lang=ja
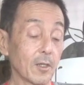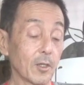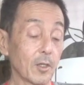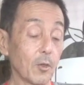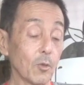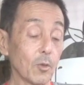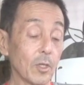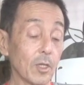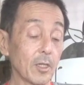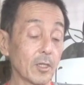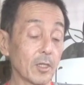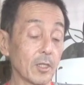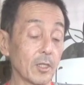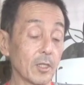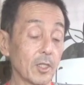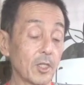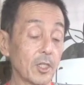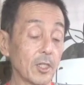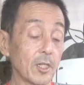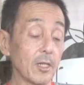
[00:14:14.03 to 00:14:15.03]
去年
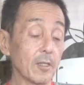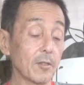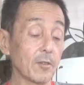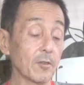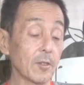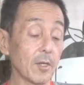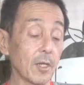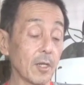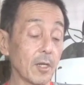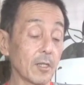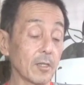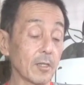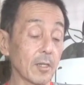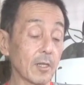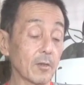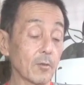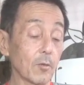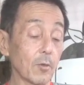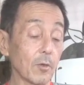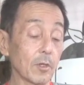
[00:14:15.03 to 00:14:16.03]
4月からな
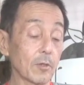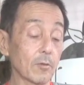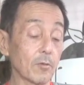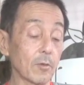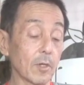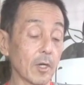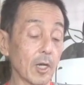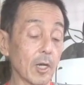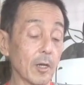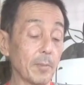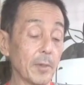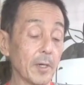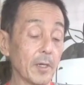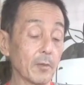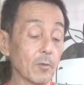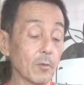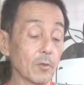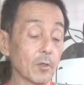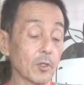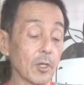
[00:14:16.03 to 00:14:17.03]
んとなく
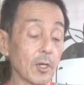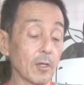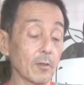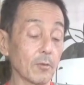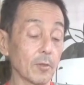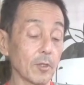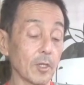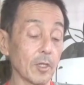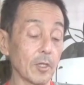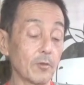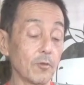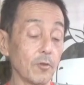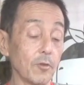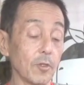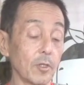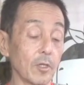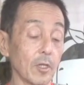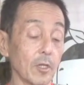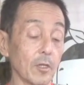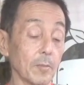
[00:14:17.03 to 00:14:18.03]
カラパンの近くに居つ
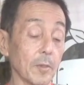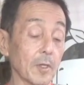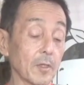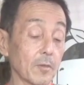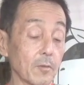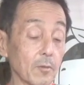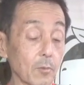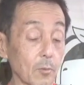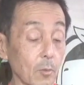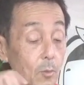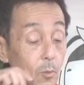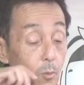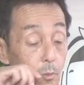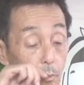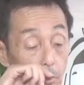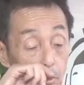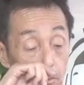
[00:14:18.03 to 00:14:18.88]
いています。2